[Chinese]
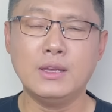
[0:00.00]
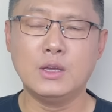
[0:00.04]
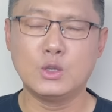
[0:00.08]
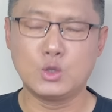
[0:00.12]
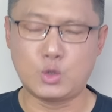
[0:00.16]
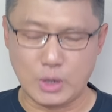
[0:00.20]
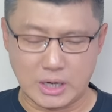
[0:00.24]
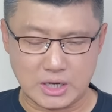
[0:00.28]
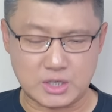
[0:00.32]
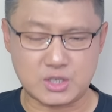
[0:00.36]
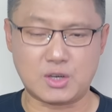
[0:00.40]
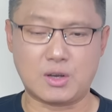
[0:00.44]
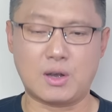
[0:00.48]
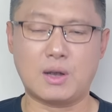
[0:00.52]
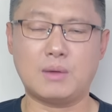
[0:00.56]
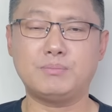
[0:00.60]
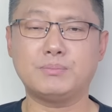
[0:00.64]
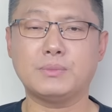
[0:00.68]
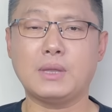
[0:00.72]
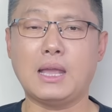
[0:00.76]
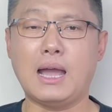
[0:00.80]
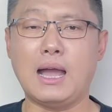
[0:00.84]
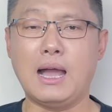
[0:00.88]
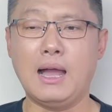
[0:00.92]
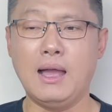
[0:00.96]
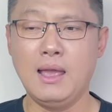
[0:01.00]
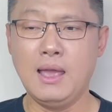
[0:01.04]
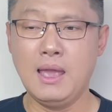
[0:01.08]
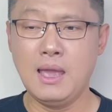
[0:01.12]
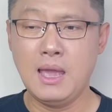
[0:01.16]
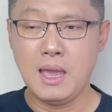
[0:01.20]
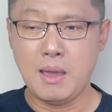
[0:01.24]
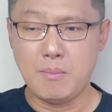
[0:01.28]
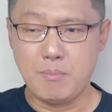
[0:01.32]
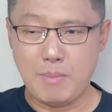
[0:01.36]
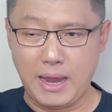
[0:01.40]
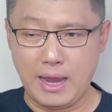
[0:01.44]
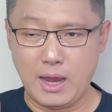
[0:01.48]
确实啊，
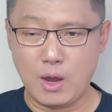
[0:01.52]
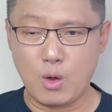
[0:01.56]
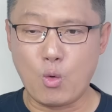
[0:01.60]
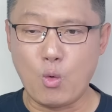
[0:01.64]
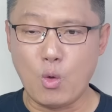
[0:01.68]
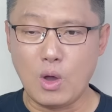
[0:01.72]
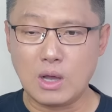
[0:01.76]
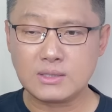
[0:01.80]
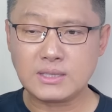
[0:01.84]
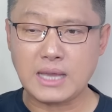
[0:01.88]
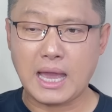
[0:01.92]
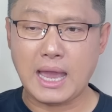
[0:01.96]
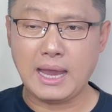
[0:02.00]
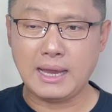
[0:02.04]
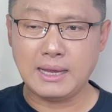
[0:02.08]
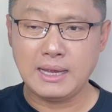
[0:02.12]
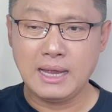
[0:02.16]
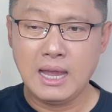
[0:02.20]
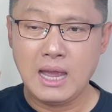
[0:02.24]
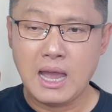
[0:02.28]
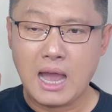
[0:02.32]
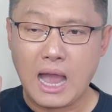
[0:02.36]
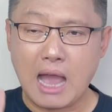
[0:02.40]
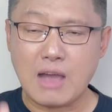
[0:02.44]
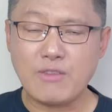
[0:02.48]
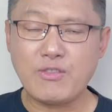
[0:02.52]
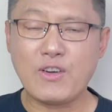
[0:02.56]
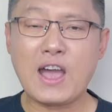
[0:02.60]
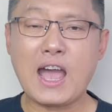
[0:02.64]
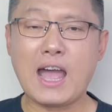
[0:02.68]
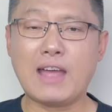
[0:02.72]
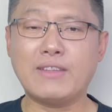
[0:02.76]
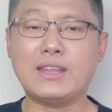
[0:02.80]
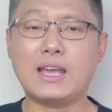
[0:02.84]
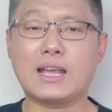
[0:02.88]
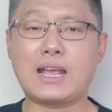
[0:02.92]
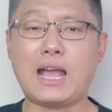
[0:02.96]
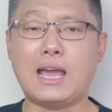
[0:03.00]
美国在阿富
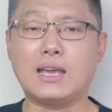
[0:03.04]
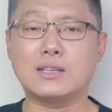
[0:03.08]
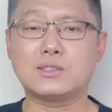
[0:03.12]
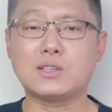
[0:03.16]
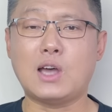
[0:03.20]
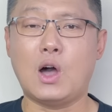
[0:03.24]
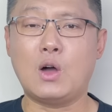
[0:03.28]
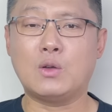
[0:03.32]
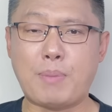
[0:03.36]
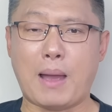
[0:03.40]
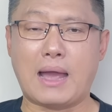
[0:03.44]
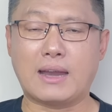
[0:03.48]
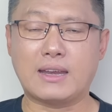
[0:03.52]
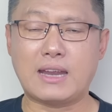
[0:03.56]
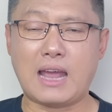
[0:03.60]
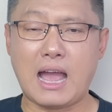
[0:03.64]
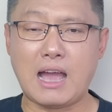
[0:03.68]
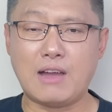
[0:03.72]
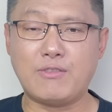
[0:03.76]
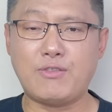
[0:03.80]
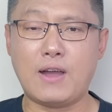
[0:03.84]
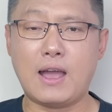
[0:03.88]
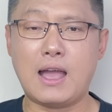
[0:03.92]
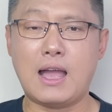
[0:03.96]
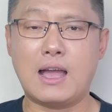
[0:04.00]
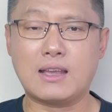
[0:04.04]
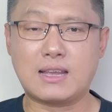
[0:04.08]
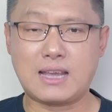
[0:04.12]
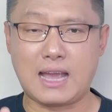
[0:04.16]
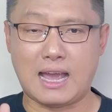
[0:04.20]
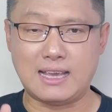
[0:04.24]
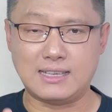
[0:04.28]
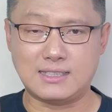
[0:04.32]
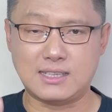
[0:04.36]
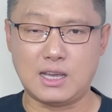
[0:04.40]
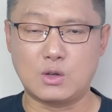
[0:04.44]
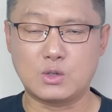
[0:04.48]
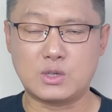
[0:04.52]
汗的改造，把这阿富汗
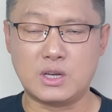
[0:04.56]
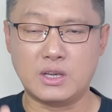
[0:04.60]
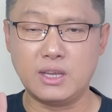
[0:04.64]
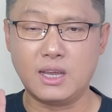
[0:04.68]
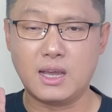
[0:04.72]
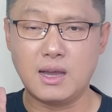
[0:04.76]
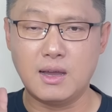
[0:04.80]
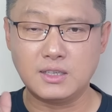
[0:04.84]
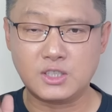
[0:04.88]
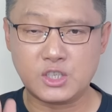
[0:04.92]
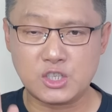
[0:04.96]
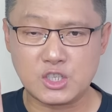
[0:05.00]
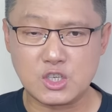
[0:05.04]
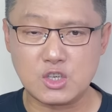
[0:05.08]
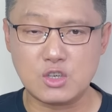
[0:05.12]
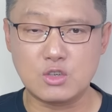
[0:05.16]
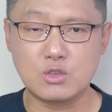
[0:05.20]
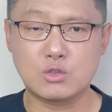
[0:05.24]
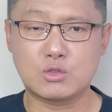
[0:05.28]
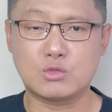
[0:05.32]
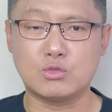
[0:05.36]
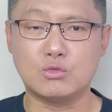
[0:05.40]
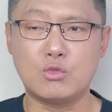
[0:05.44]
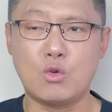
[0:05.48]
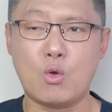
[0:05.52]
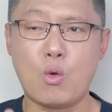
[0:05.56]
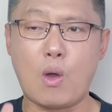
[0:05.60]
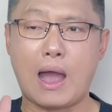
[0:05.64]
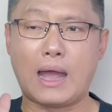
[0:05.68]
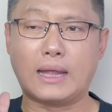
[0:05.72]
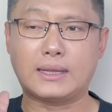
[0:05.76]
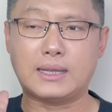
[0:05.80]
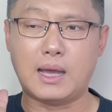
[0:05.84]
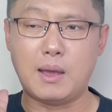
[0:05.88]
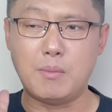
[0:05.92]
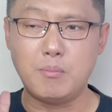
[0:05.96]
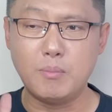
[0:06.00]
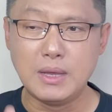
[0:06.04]
改造成一个世俗化
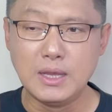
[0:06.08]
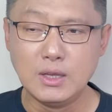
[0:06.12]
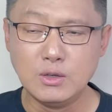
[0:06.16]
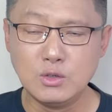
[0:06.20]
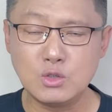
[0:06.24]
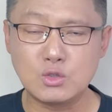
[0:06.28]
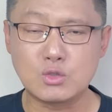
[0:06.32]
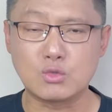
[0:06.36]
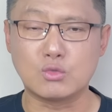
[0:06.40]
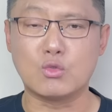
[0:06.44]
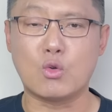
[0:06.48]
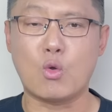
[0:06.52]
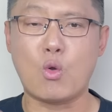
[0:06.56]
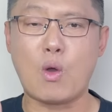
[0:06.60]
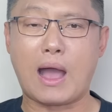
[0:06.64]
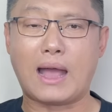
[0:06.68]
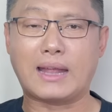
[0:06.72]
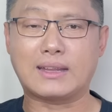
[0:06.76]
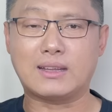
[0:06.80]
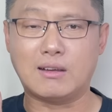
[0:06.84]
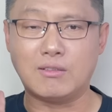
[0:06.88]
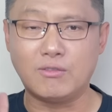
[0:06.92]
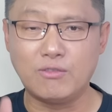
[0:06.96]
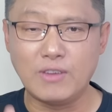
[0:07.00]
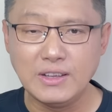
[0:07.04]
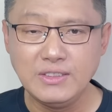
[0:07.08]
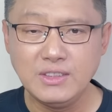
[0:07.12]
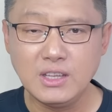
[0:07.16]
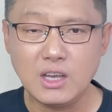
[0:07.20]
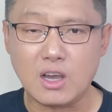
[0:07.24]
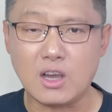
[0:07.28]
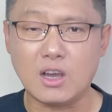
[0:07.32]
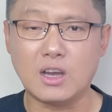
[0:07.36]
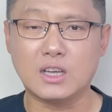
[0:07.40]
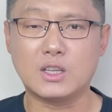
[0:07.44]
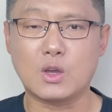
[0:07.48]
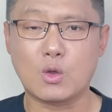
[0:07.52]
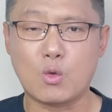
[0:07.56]
的、民主化的、温
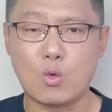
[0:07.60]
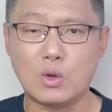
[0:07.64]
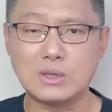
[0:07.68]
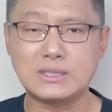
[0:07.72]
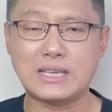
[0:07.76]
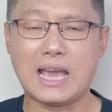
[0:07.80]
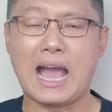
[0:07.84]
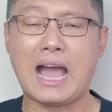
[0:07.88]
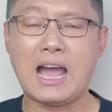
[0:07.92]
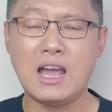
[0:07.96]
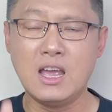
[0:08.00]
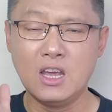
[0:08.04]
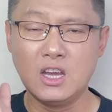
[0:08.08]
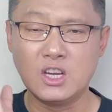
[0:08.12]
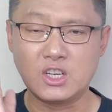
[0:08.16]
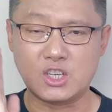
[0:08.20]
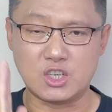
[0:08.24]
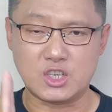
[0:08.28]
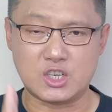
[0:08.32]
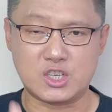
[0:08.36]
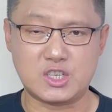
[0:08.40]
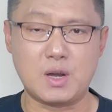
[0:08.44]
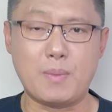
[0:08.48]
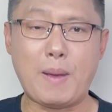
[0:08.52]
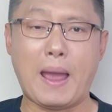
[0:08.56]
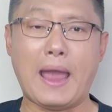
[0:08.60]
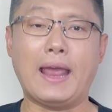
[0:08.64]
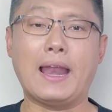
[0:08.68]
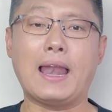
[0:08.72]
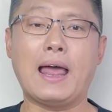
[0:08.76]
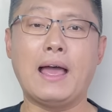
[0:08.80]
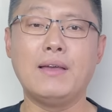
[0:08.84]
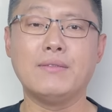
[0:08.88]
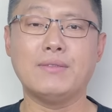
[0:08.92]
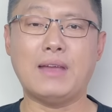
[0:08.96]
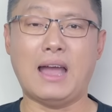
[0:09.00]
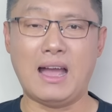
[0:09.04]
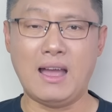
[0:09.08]
和的国家是失败了
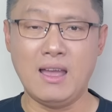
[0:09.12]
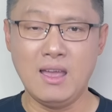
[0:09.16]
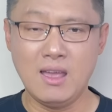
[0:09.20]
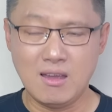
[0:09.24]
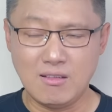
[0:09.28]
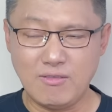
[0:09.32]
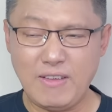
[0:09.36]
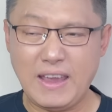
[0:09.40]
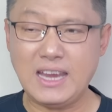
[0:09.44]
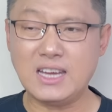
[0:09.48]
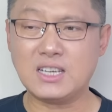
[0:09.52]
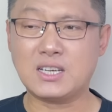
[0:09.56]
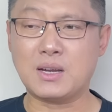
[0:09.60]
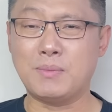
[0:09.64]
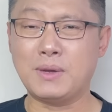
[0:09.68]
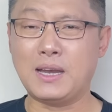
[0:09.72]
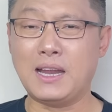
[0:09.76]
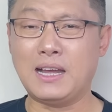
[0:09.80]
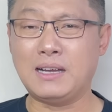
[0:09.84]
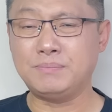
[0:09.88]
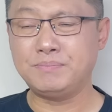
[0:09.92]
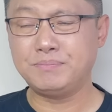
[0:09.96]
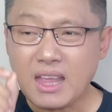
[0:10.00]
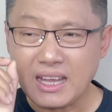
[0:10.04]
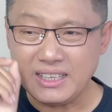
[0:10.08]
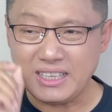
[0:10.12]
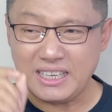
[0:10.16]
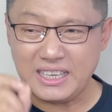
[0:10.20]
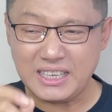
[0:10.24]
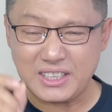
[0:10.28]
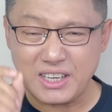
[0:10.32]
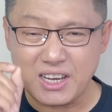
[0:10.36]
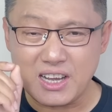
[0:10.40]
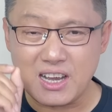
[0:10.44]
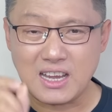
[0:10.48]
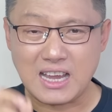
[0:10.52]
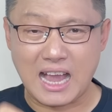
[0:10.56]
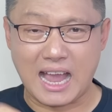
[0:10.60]
啊！为什么呢？你
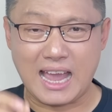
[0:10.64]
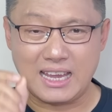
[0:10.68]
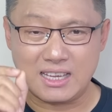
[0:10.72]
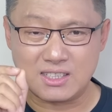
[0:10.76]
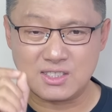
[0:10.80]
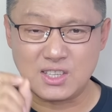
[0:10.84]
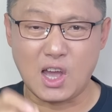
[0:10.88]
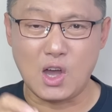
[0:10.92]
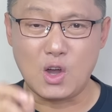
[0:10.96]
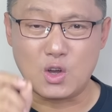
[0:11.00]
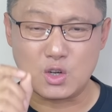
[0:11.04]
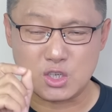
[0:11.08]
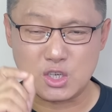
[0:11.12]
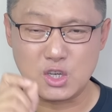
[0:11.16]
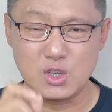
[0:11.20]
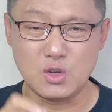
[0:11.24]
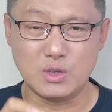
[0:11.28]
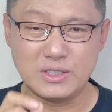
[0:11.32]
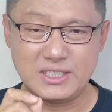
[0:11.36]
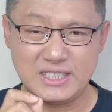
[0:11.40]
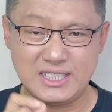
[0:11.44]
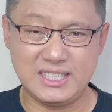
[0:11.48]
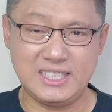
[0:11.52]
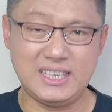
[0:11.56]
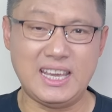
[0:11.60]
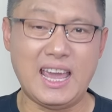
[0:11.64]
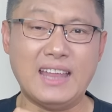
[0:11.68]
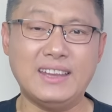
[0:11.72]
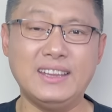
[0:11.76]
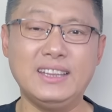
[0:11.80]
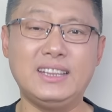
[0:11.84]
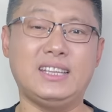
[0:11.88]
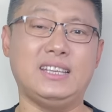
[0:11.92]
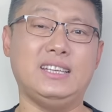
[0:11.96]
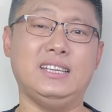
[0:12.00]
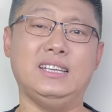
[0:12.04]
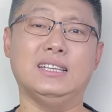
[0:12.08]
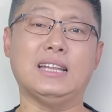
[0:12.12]
这个改造是有前
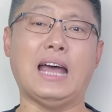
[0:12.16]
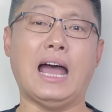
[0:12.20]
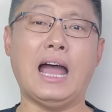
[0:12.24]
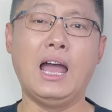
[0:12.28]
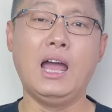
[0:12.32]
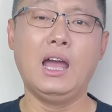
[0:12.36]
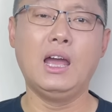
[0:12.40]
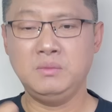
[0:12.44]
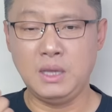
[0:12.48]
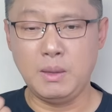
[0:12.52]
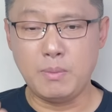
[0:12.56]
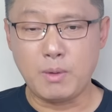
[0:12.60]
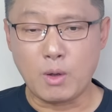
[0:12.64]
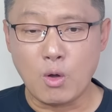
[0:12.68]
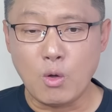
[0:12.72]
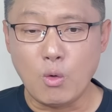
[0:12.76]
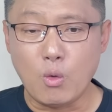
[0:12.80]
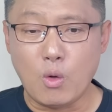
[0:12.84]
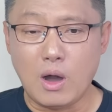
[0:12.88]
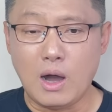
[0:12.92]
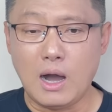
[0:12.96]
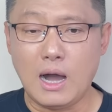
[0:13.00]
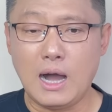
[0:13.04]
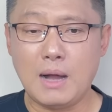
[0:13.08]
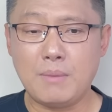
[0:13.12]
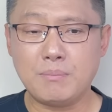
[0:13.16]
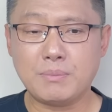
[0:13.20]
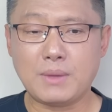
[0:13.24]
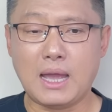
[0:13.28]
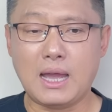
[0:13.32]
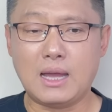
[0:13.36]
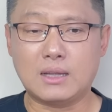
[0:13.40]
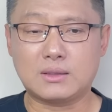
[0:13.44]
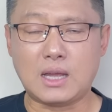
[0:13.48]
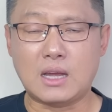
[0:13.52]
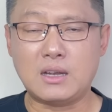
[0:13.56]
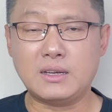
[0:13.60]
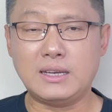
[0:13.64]
提的。你比如我
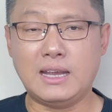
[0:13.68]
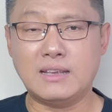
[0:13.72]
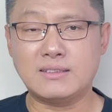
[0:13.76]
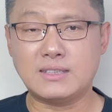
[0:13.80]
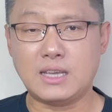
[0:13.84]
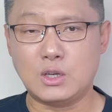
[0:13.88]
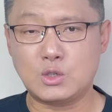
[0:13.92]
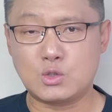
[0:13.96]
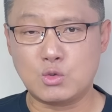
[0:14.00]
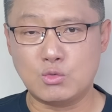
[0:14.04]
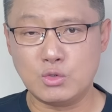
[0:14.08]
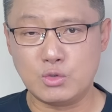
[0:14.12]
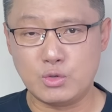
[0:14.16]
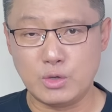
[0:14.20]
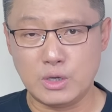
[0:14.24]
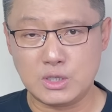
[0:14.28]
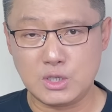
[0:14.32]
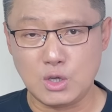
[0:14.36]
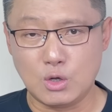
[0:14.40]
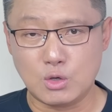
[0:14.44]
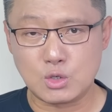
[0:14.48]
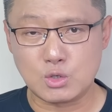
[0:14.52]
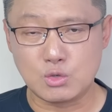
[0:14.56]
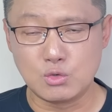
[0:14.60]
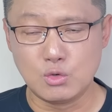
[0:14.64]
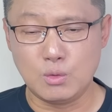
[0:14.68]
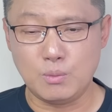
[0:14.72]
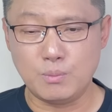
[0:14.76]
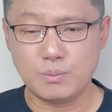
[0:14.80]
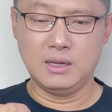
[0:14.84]
啊，当年在中学教书，